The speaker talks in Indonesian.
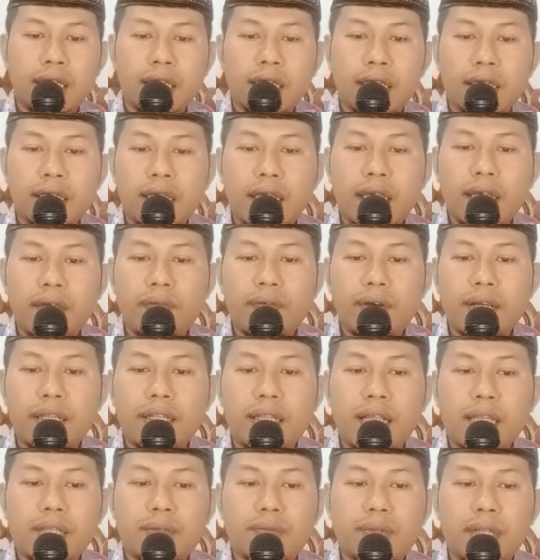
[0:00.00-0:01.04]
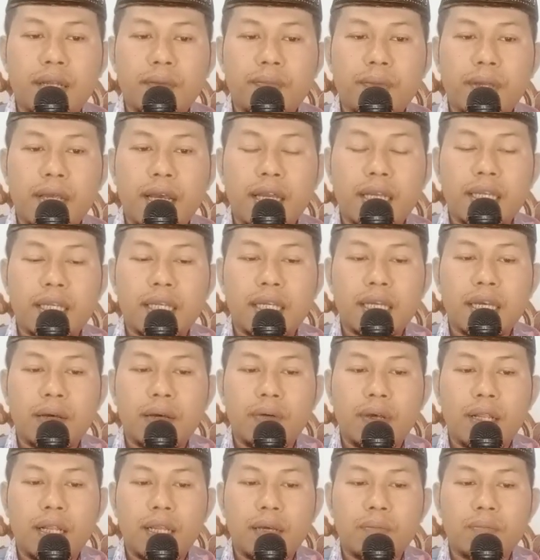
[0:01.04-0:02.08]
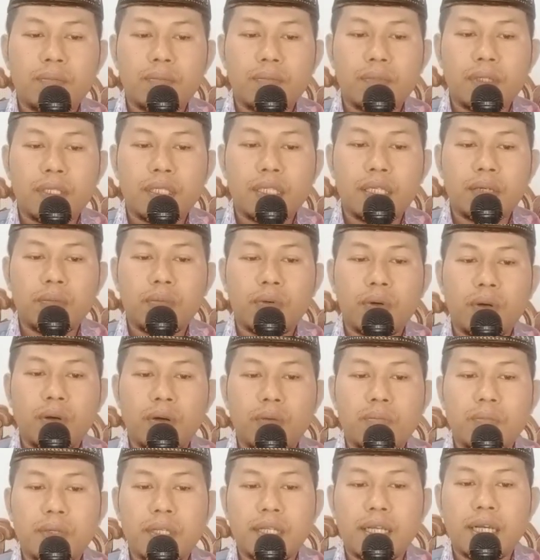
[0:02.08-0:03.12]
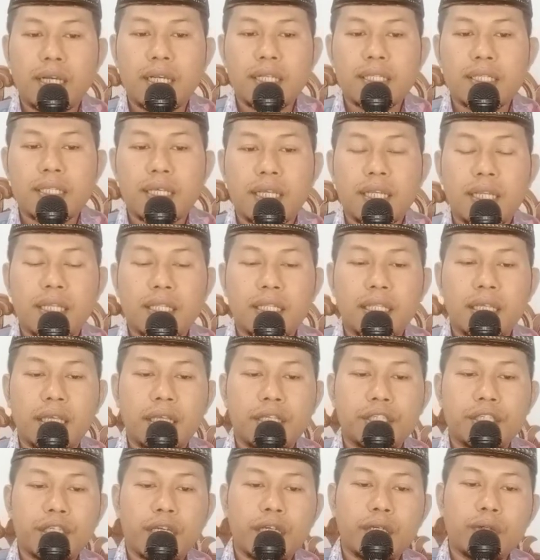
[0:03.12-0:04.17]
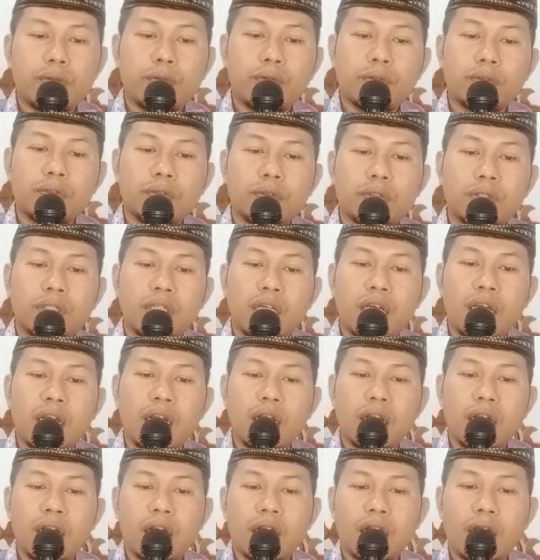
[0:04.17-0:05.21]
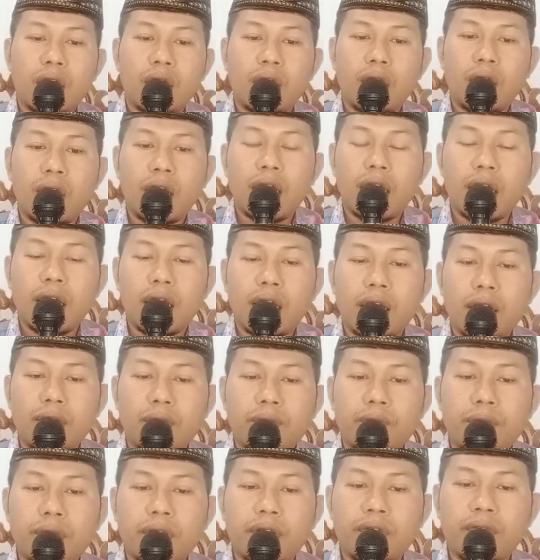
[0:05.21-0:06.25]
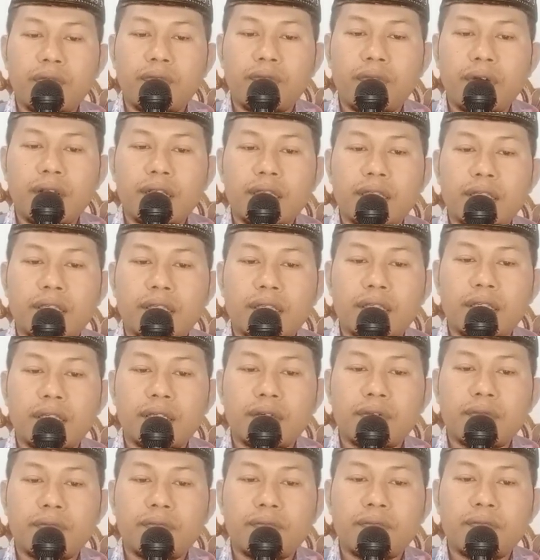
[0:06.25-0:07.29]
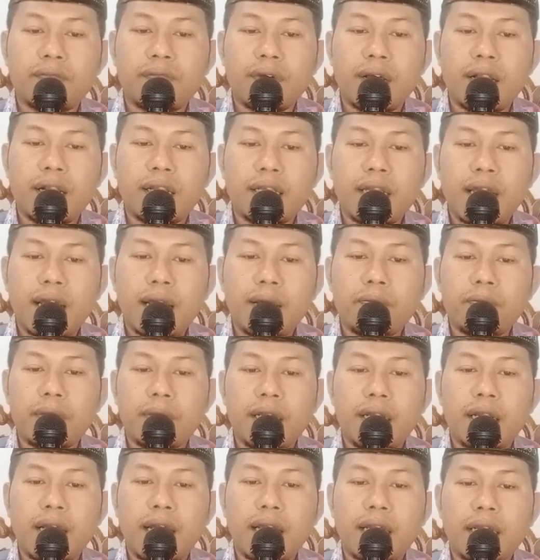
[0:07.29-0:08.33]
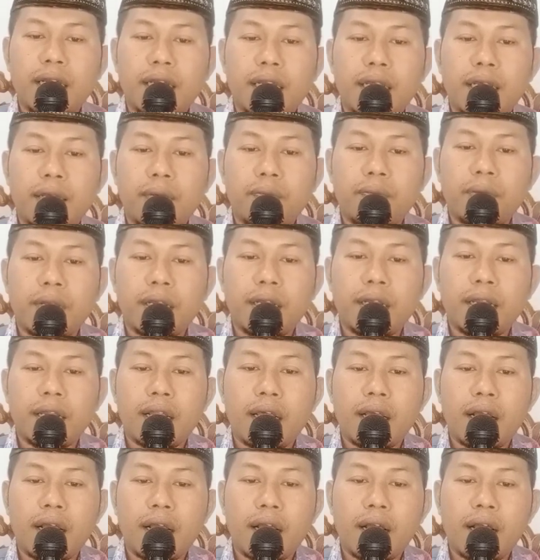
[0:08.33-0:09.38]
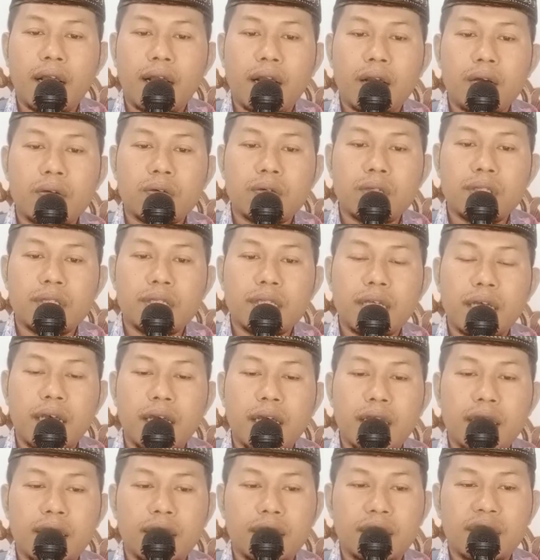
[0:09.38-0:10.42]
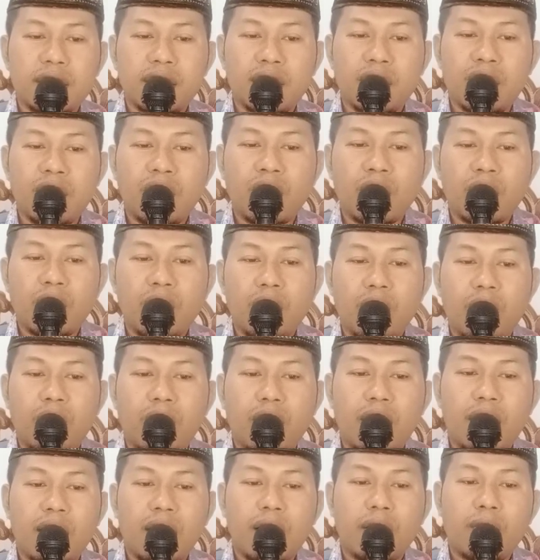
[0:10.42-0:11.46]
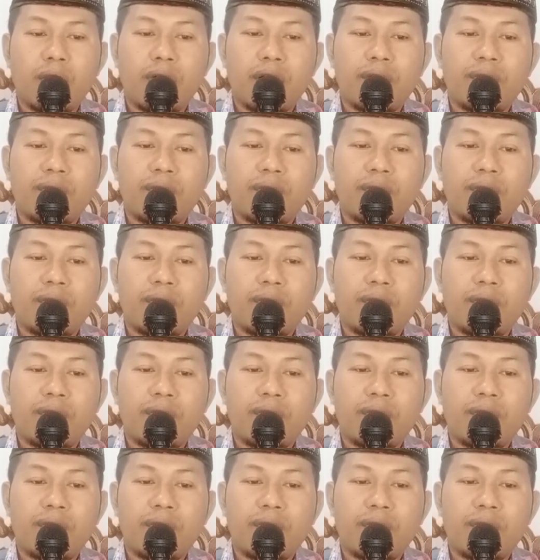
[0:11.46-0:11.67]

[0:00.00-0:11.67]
kaifa tasna bi akhika wa lam yabqa min hasanatihi syai'un qala rabbi faj fal yahmil anni min auzari qala wa